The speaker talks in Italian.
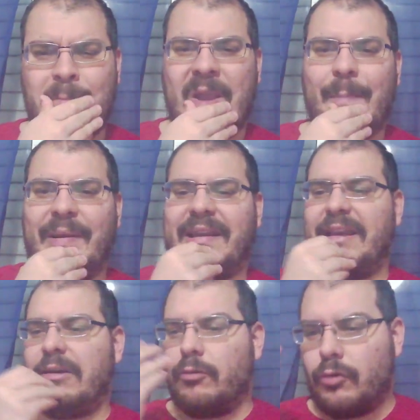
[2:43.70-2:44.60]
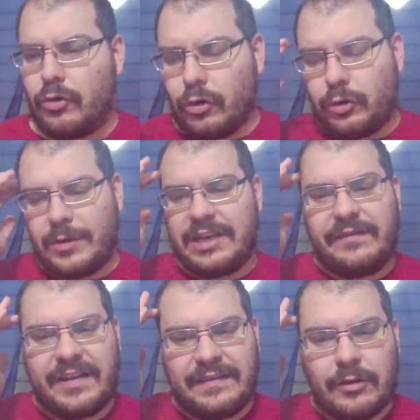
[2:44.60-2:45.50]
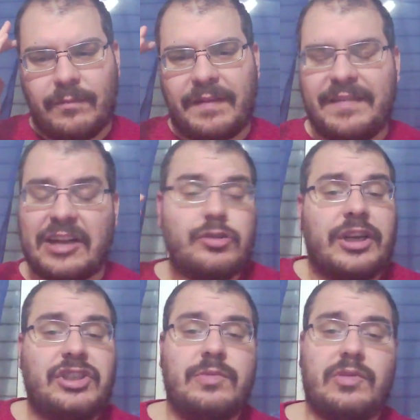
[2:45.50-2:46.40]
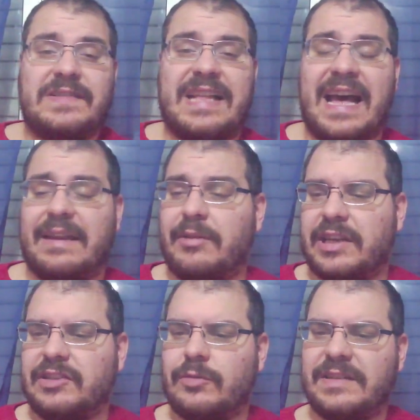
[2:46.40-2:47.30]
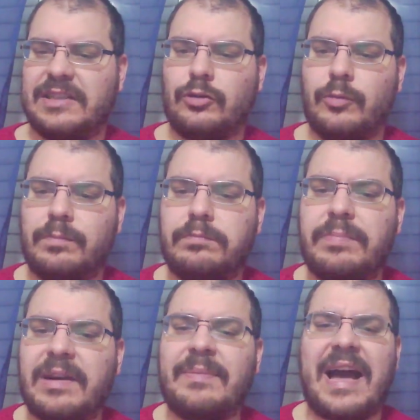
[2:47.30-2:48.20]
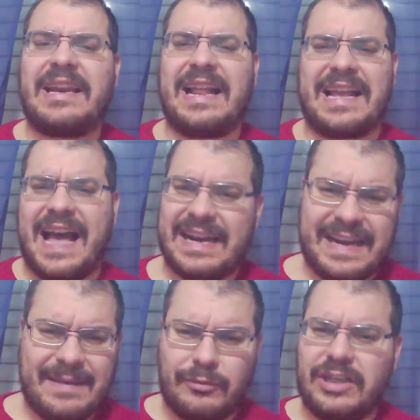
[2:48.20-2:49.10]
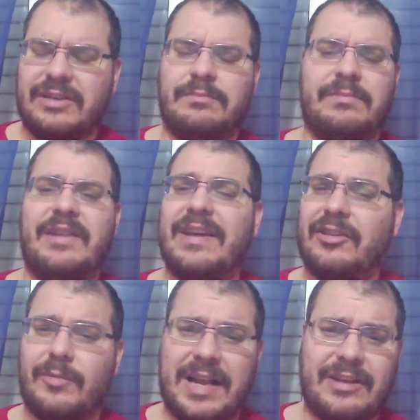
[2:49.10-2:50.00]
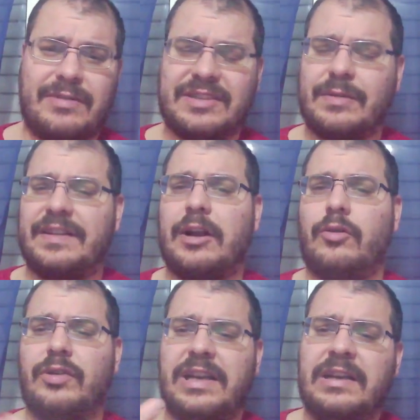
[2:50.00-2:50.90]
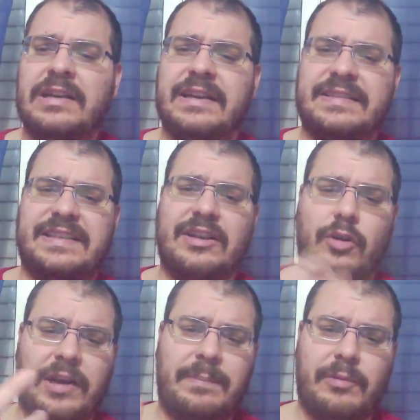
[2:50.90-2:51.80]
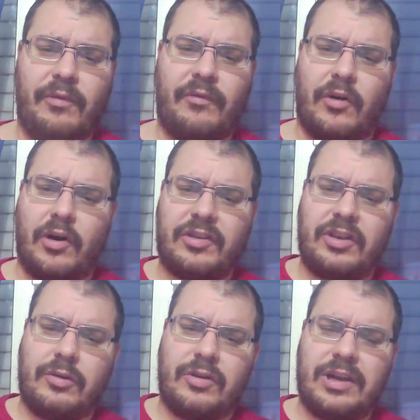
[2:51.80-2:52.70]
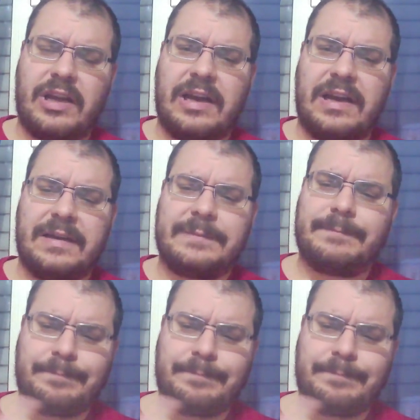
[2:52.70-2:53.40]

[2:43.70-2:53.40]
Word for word: perché un conto è difendere un vantaggio che ci può stare, perché insomma se tu prepari la gara, reputi Benevento magari una squadra con singoli più forti, con... Uh,